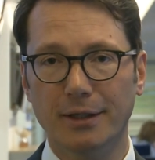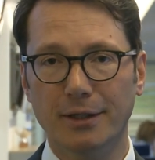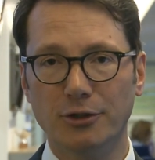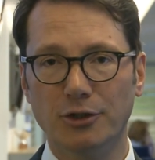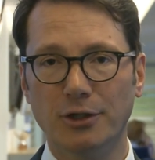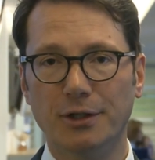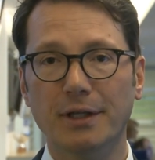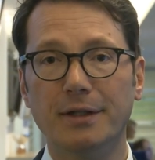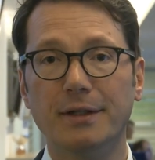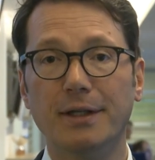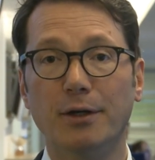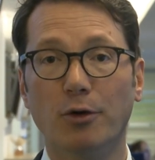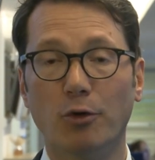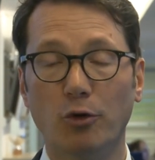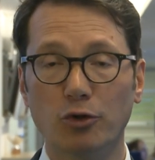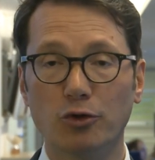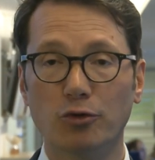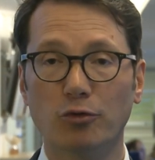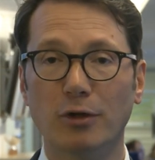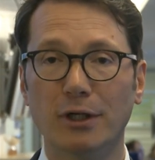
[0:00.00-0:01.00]
GTT
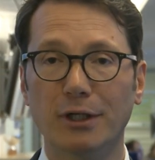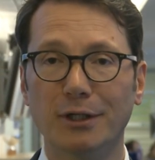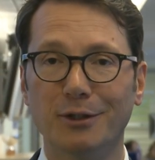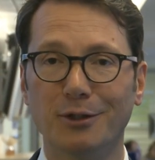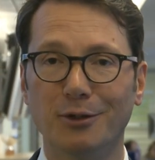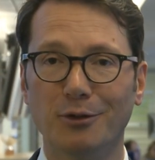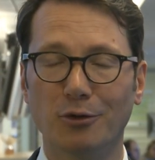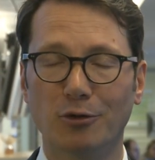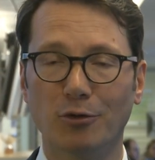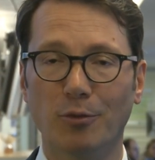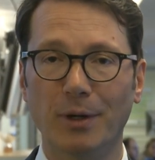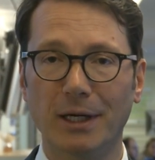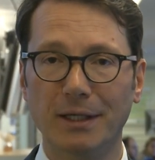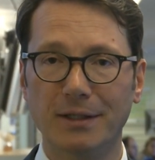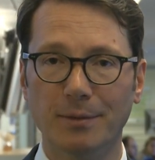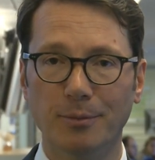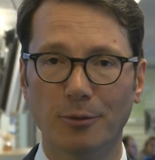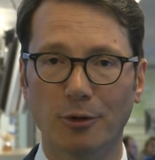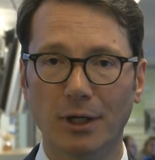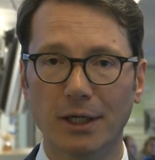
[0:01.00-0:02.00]
rejoint le
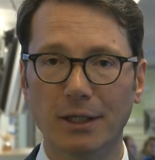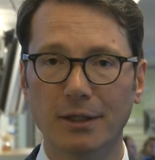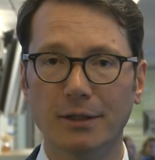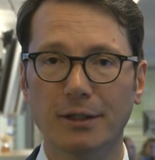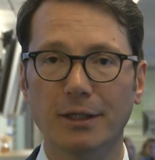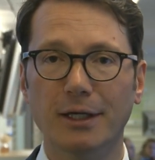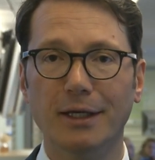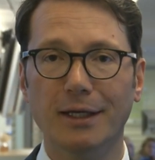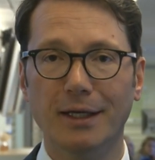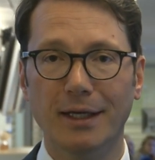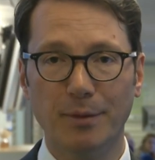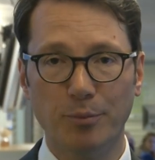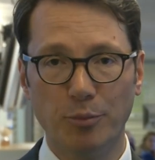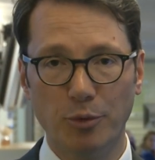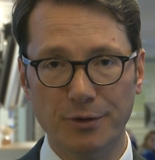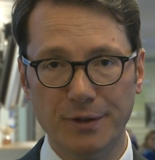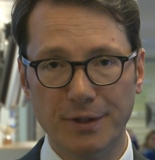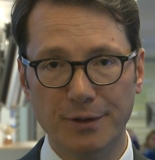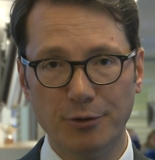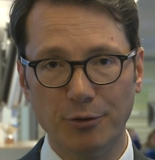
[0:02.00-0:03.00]
compartiment A et
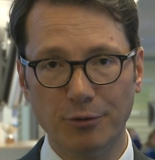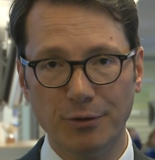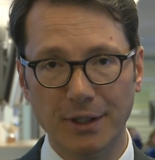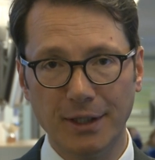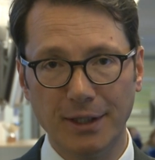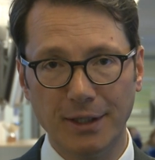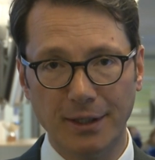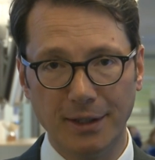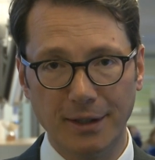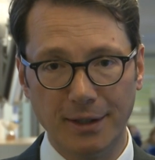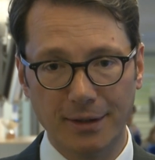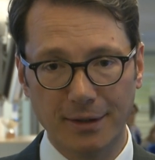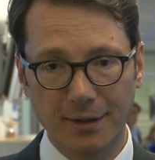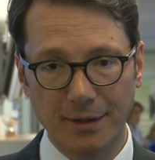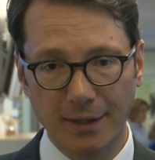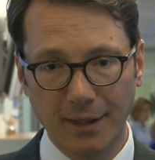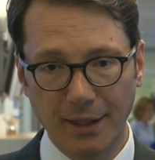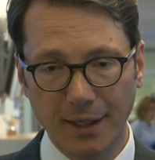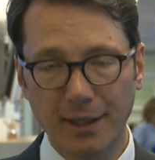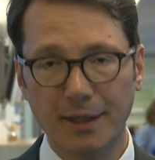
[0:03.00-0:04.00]
positionné
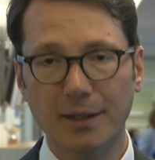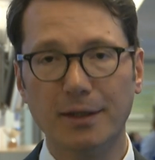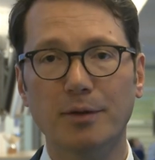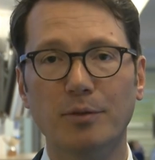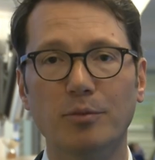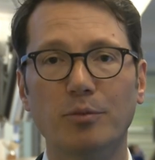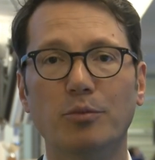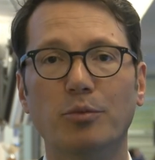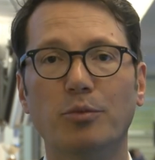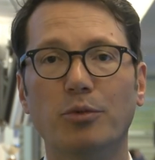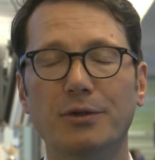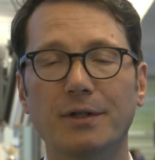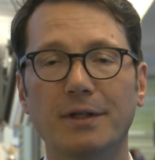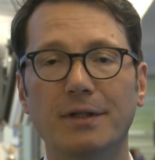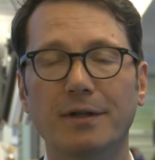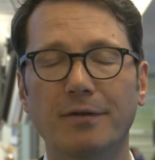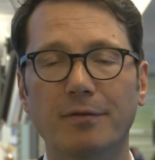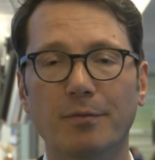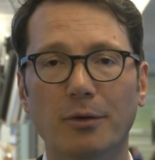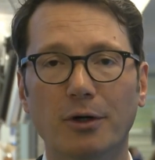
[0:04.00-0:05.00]
très
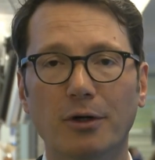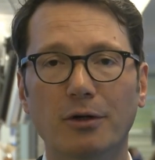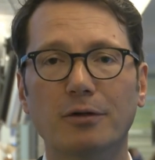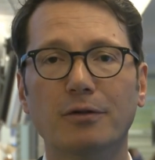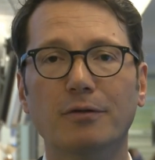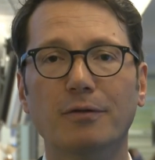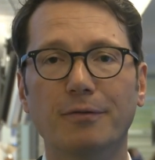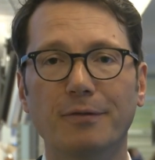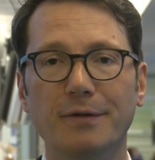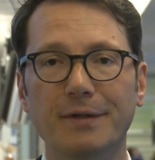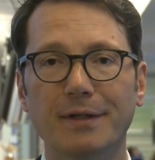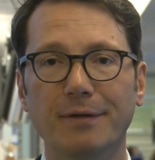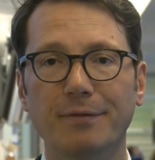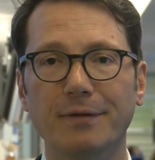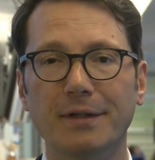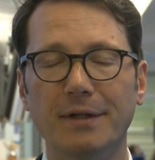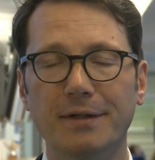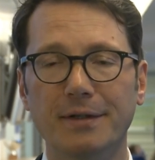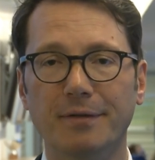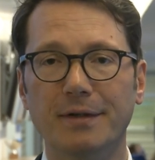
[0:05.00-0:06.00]
positivement
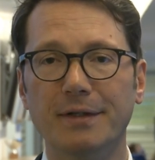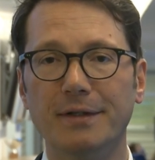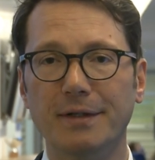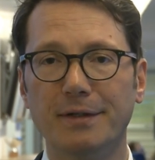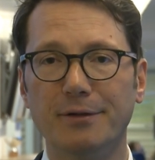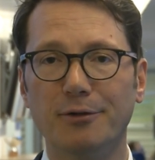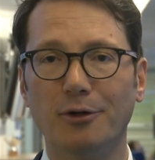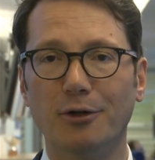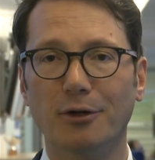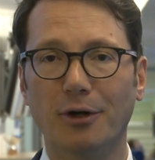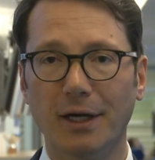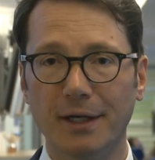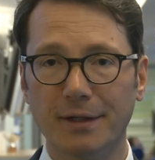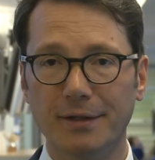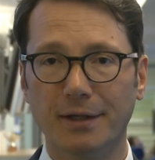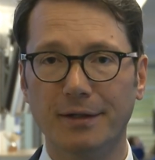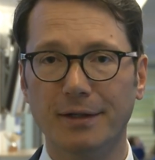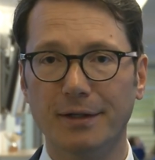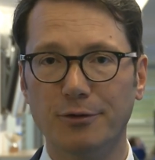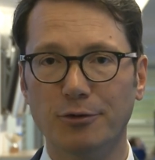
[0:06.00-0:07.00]
vis-à-vis des investisseurs
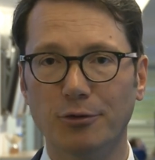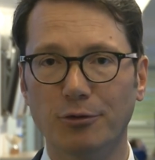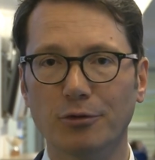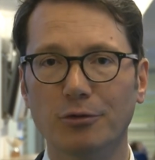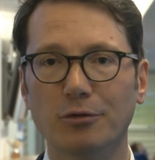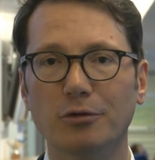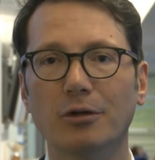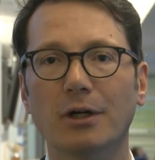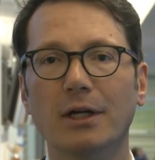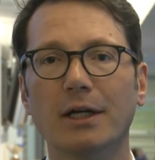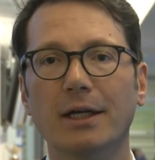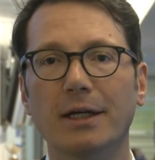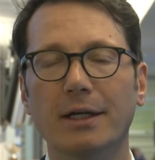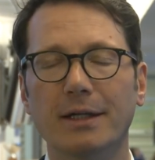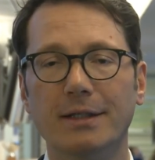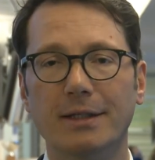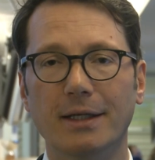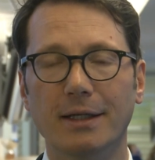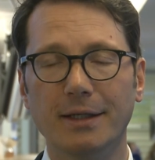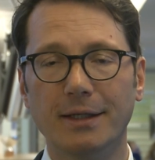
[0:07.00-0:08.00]
internationaux.
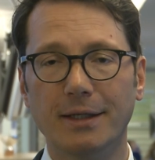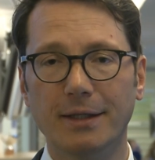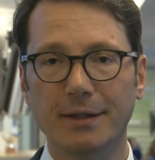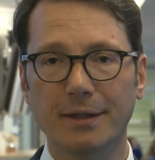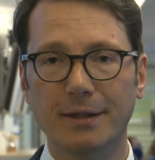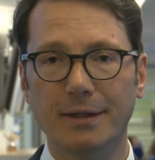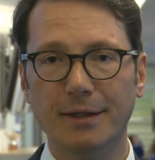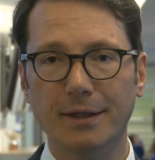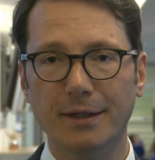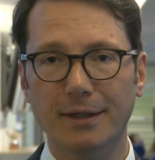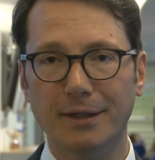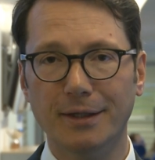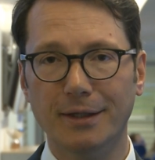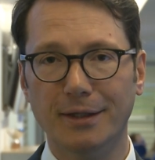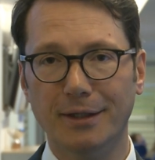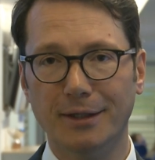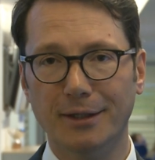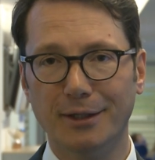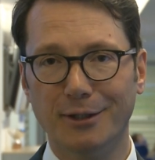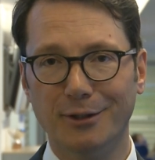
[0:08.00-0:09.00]
Sa
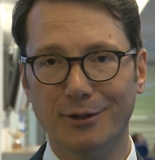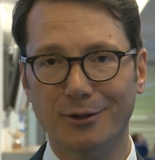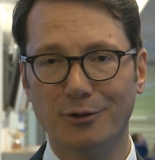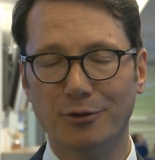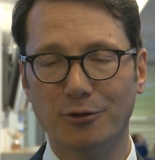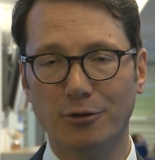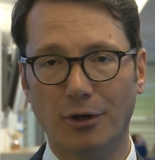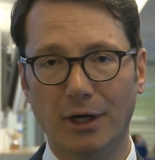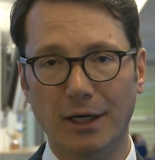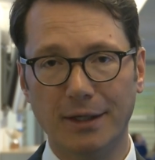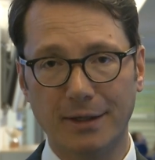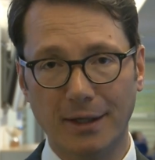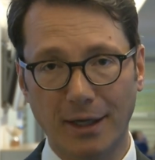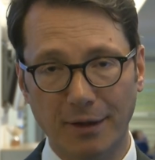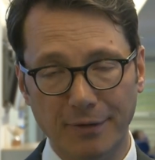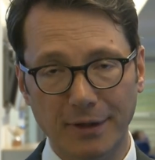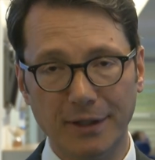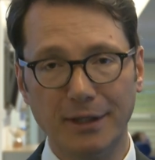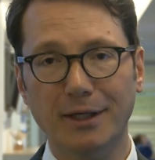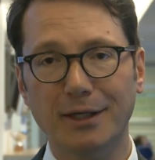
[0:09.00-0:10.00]
liquidité euh, sera
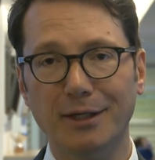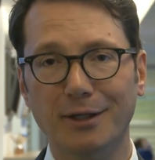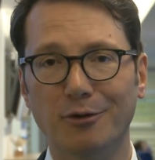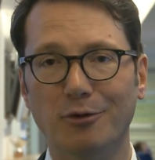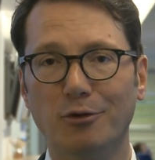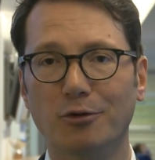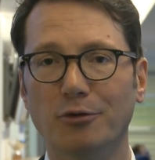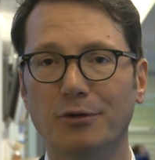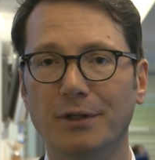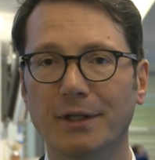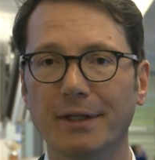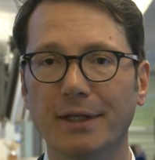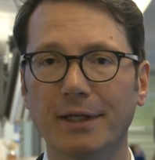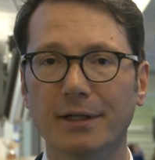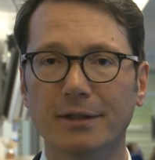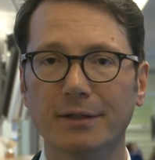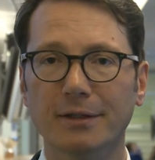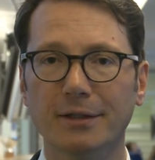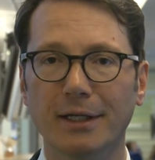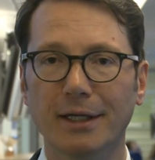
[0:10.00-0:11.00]
travaillée au
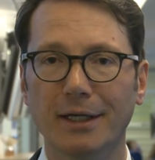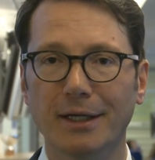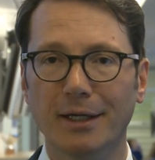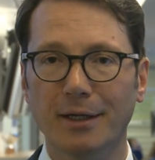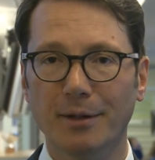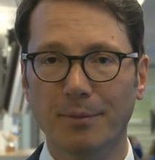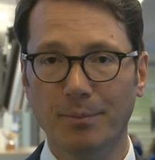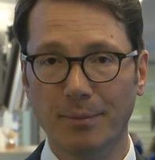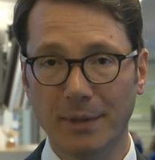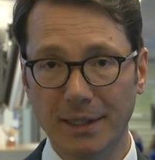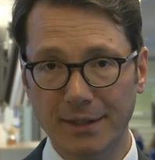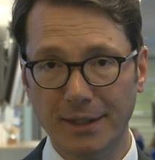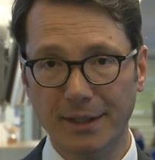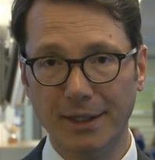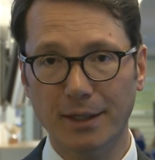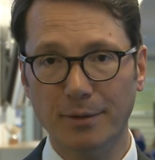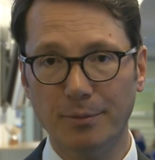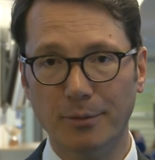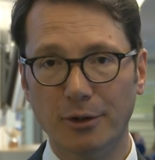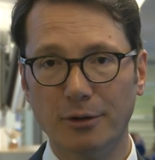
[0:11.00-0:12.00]
quotidien, mais
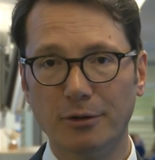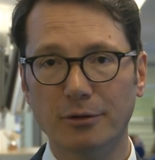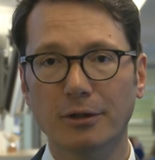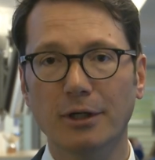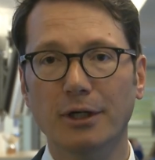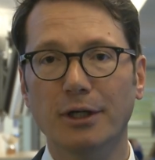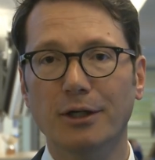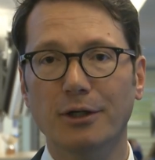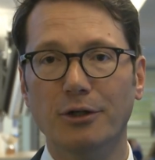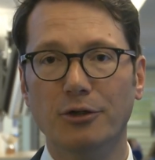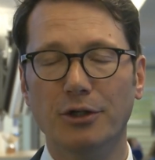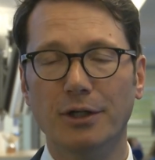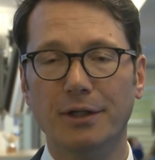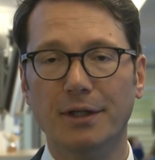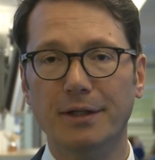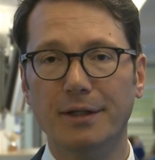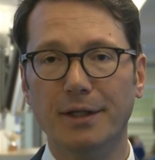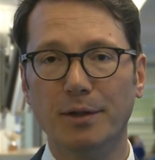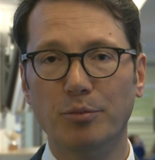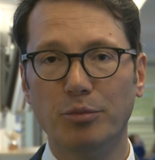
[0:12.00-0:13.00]
également
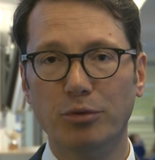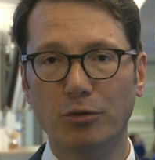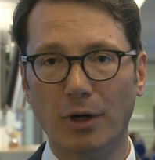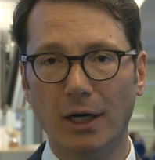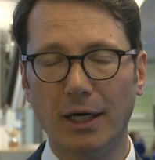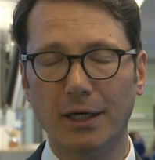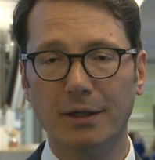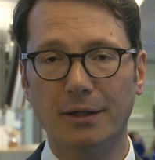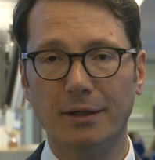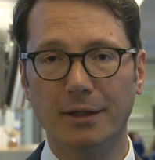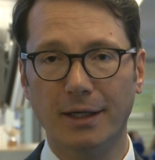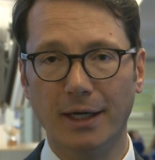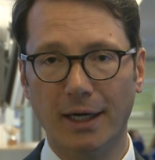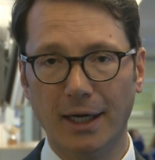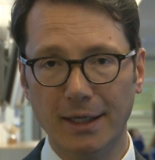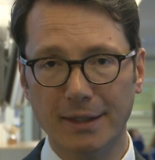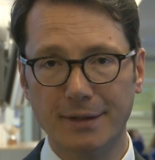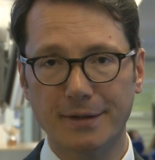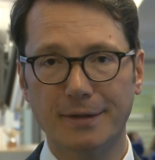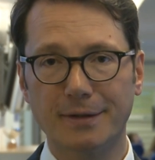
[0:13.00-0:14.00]
GTT pourra,
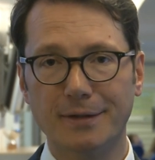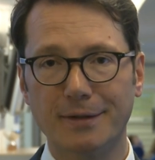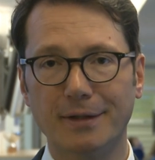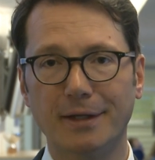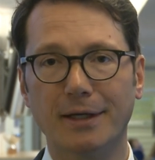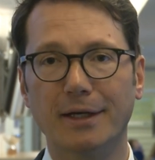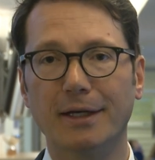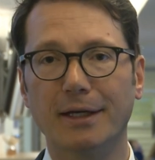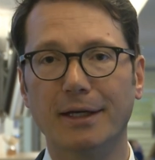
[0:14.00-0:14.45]
grâce